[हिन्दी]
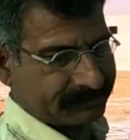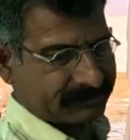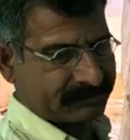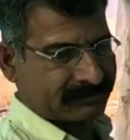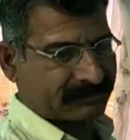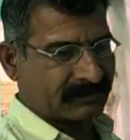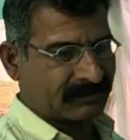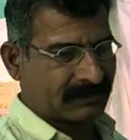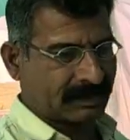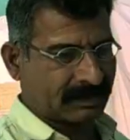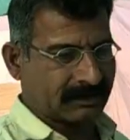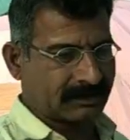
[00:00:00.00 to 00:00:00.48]

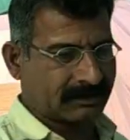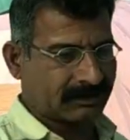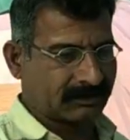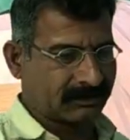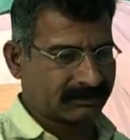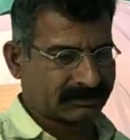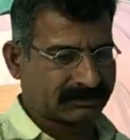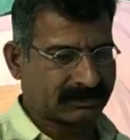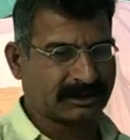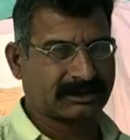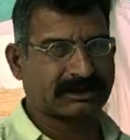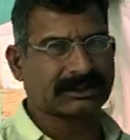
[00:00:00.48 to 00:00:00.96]
सही
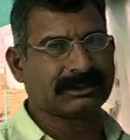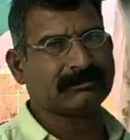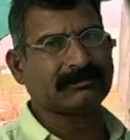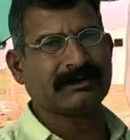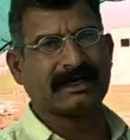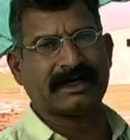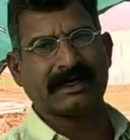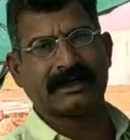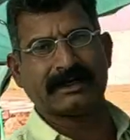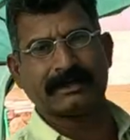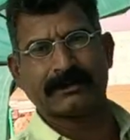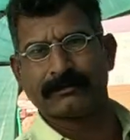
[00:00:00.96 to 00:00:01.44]
और सर्दी
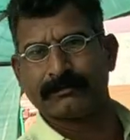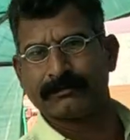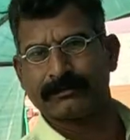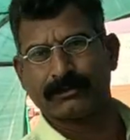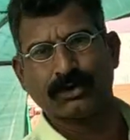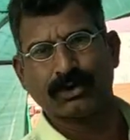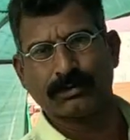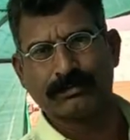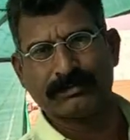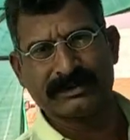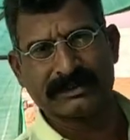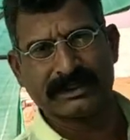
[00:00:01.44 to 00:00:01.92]
में
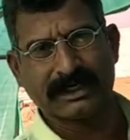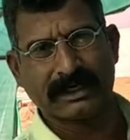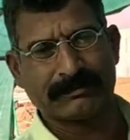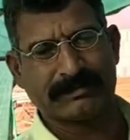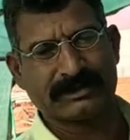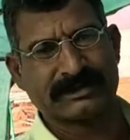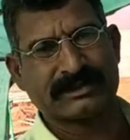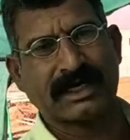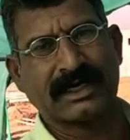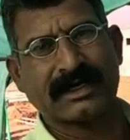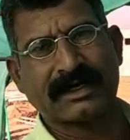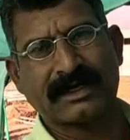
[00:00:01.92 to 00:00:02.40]
गोभी
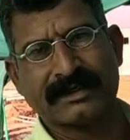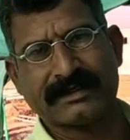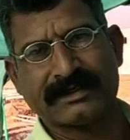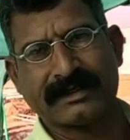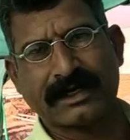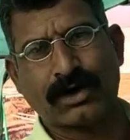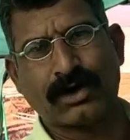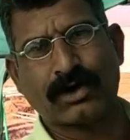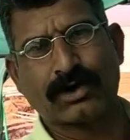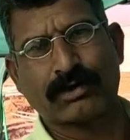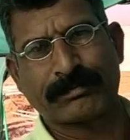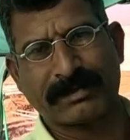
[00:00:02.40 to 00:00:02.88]
अभी चल रही
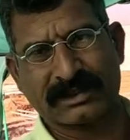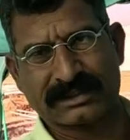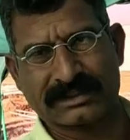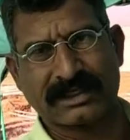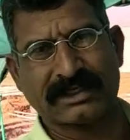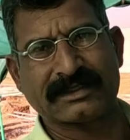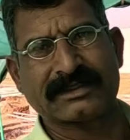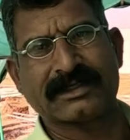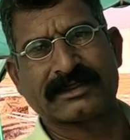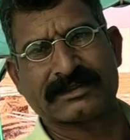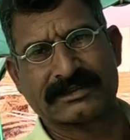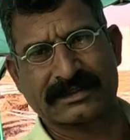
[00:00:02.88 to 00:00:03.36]
है और
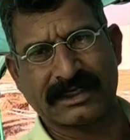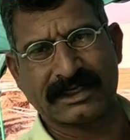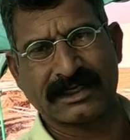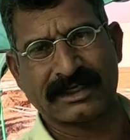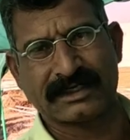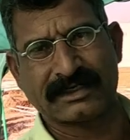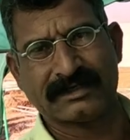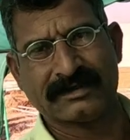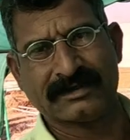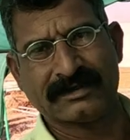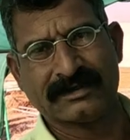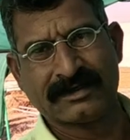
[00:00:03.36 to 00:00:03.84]
पंद्रह दिन
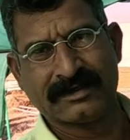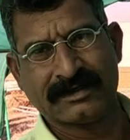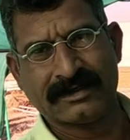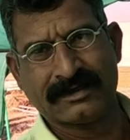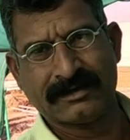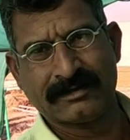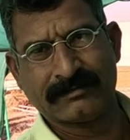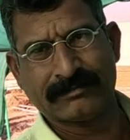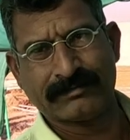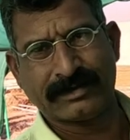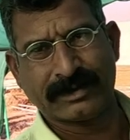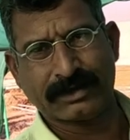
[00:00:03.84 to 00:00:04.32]
चलेगी
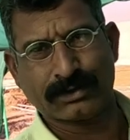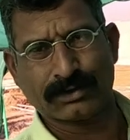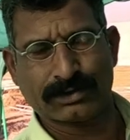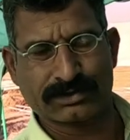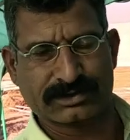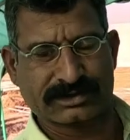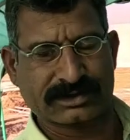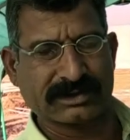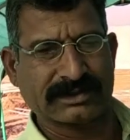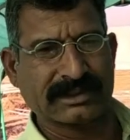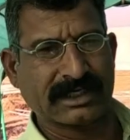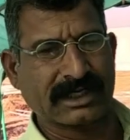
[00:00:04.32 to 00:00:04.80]
फिर
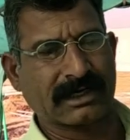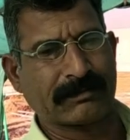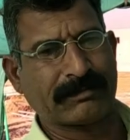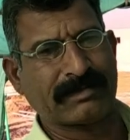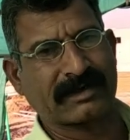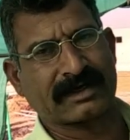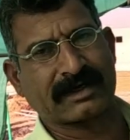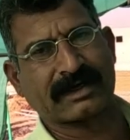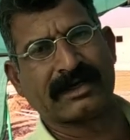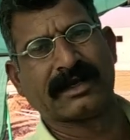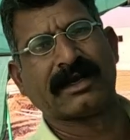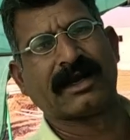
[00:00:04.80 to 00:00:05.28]
उसकी जगह
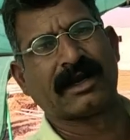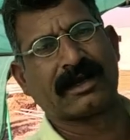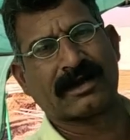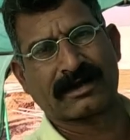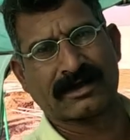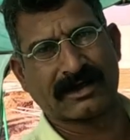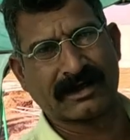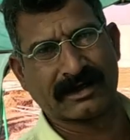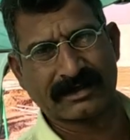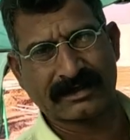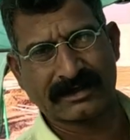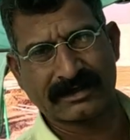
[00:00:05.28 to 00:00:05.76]
पे करेला
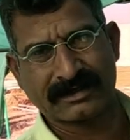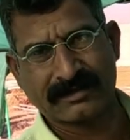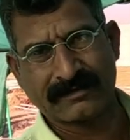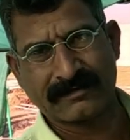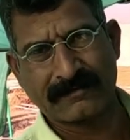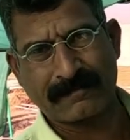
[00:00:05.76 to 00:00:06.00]
लगाएंगे